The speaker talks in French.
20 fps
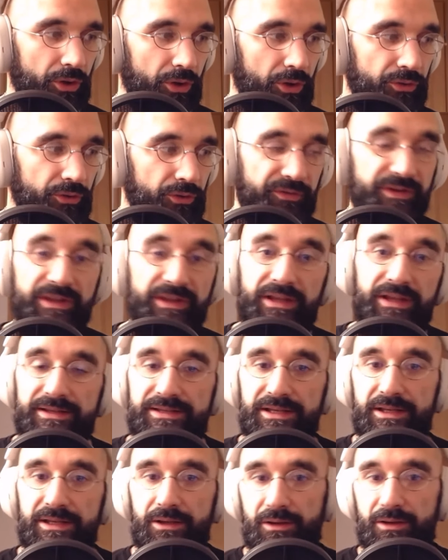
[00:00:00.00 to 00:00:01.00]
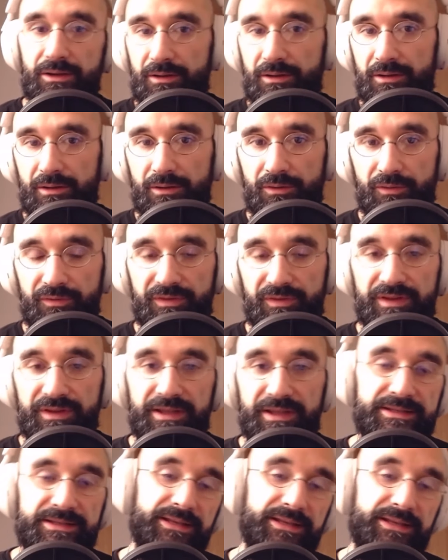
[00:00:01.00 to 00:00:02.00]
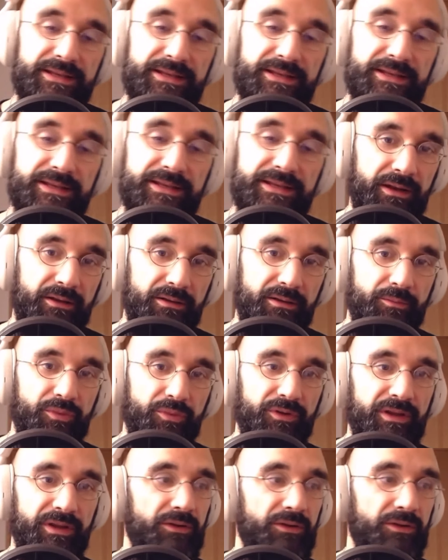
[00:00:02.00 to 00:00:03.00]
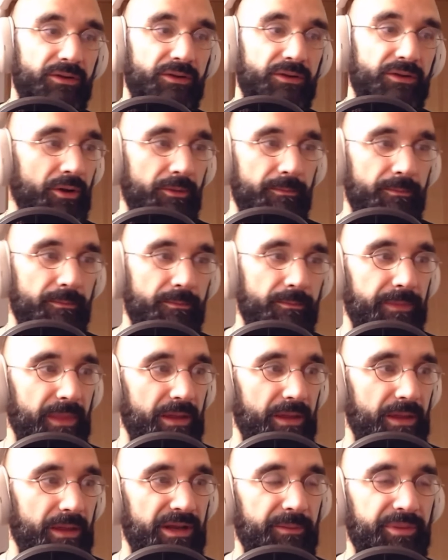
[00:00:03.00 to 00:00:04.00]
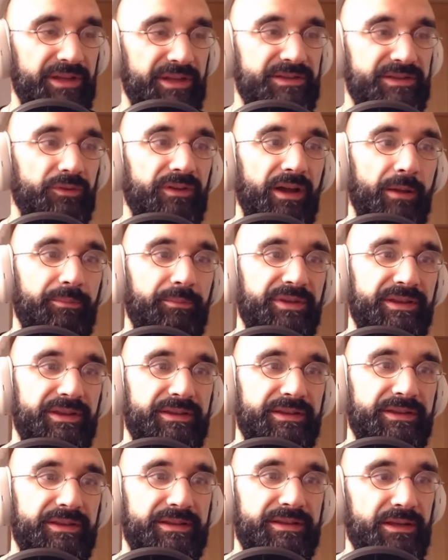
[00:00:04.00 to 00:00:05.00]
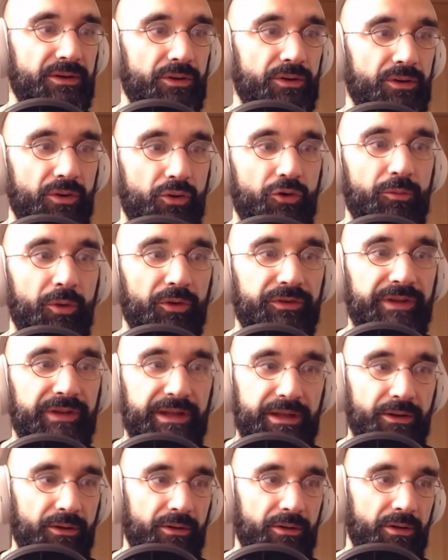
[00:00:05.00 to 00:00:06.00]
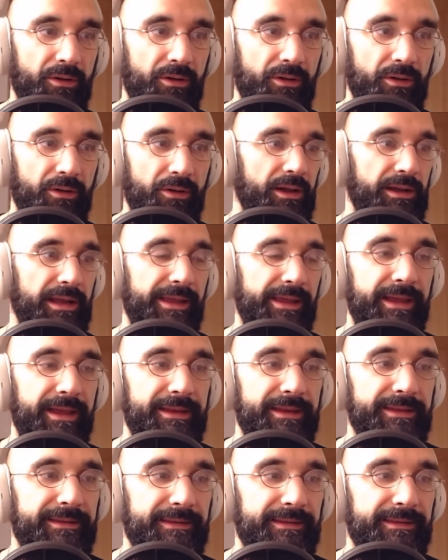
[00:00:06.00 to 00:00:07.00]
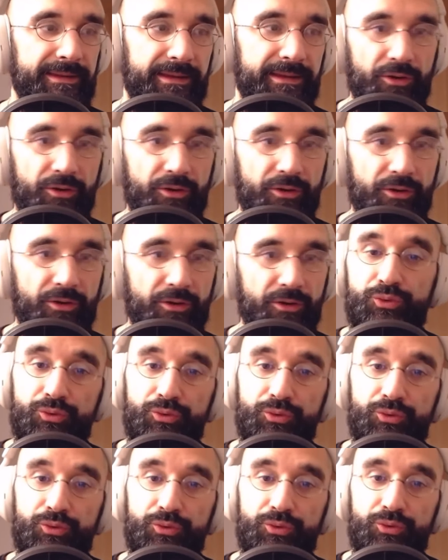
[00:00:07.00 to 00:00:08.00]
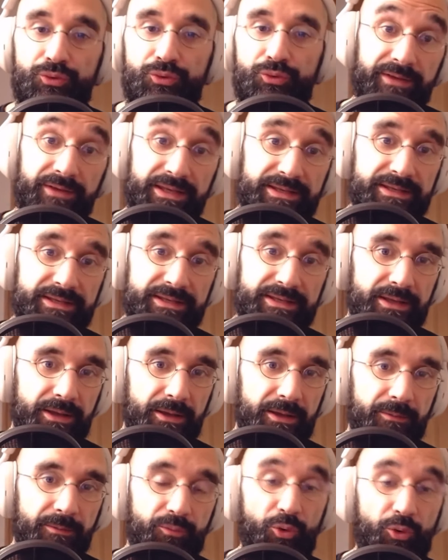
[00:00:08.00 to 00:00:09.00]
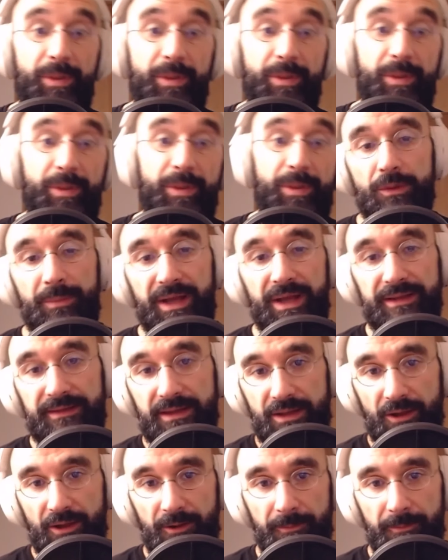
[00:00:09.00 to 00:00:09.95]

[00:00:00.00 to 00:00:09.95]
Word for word: fidéliser, sa clientèle. Peut-être que bah, la pressothérapie, c'est augmenter la qualité euh, perçue euh, du service pour pas que les gens partent ailleurs,